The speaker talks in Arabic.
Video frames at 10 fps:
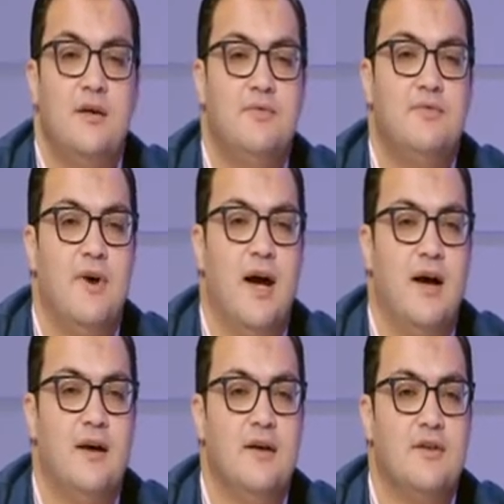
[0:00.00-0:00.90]

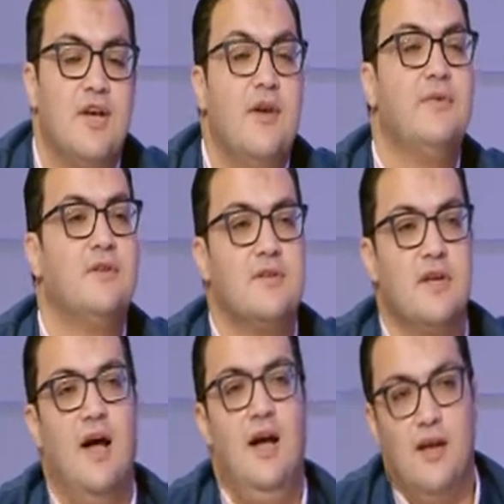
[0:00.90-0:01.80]
فشايف ان
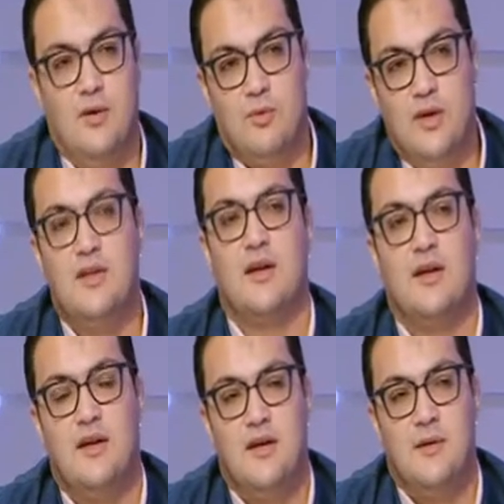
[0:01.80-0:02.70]
صلاح لو
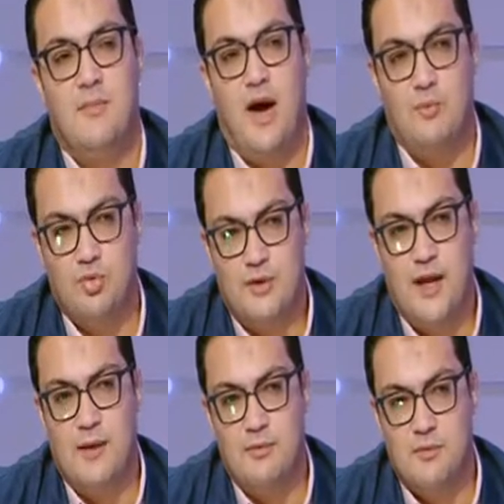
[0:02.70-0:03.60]
قدر مع
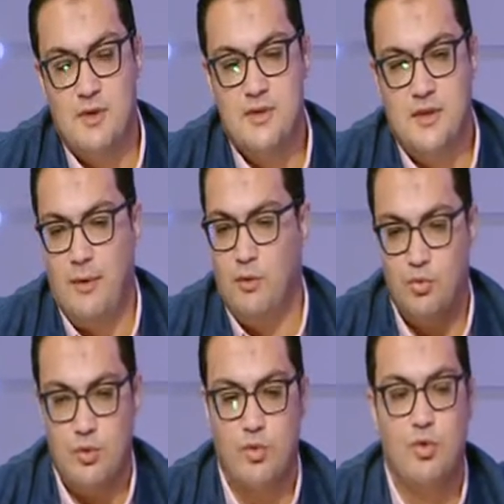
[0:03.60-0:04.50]
المنتخب المصري طبعا
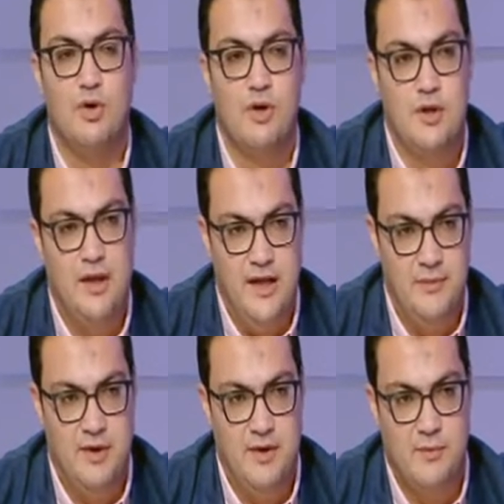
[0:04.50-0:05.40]
وكل
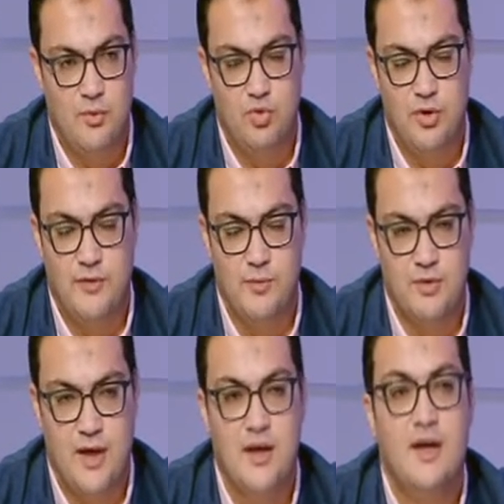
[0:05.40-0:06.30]
اللعيبه اللي موجوده في
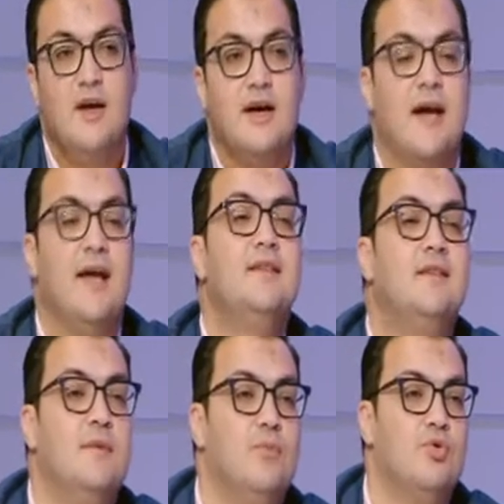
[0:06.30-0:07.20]
المنتخب
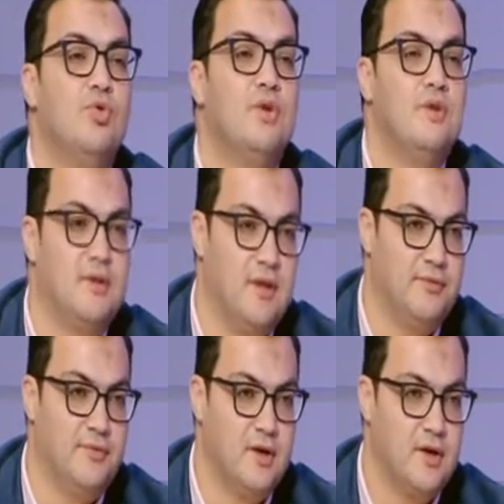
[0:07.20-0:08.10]
خد بطوله
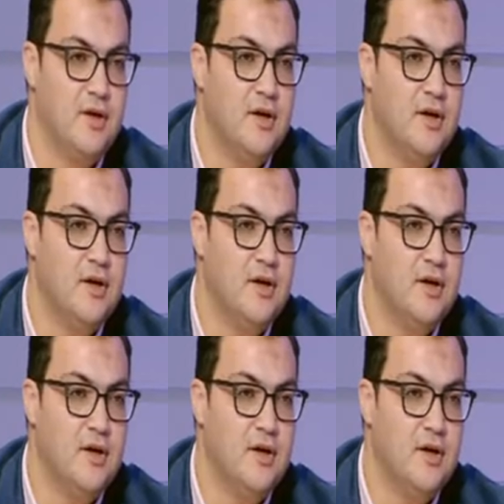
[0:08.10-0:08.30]
افريقيا